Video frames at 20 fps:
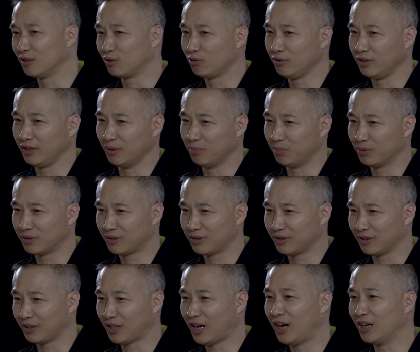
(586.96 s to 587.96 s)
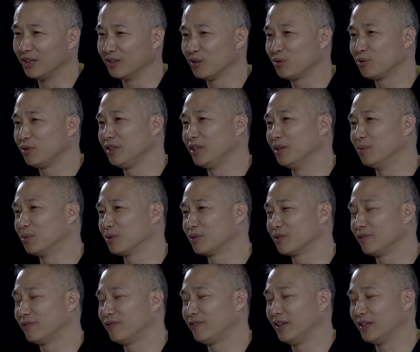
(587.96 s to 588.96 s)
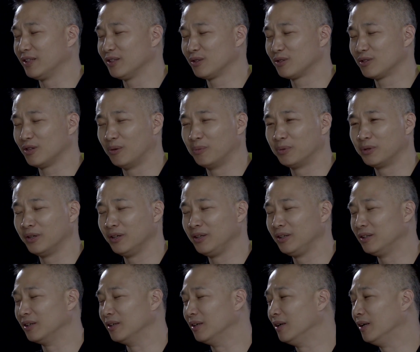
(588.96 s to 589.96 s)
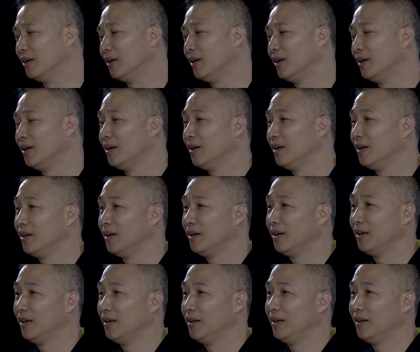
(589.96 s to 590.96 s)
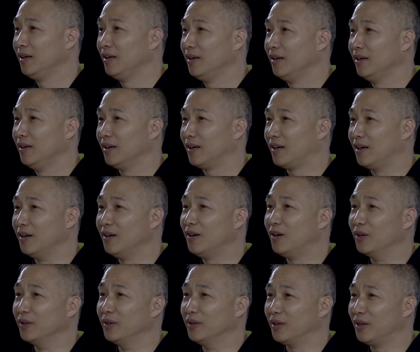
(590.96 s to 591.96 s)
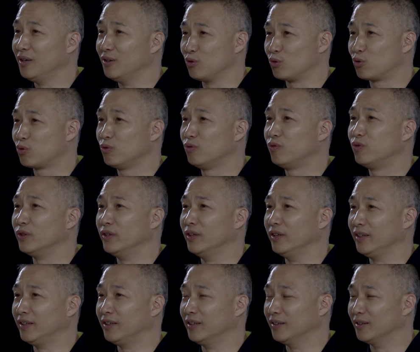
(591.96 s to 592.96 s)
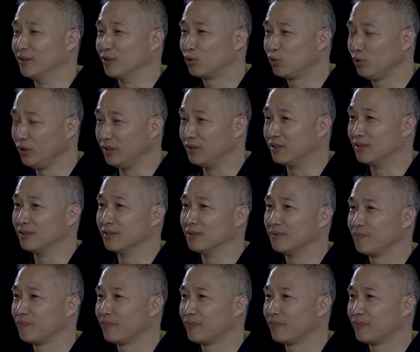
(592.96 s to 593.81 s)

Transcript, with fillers: 睡也不是，躺着睡也不是，反正找不到一个很好的、很舒服的一个睡姿。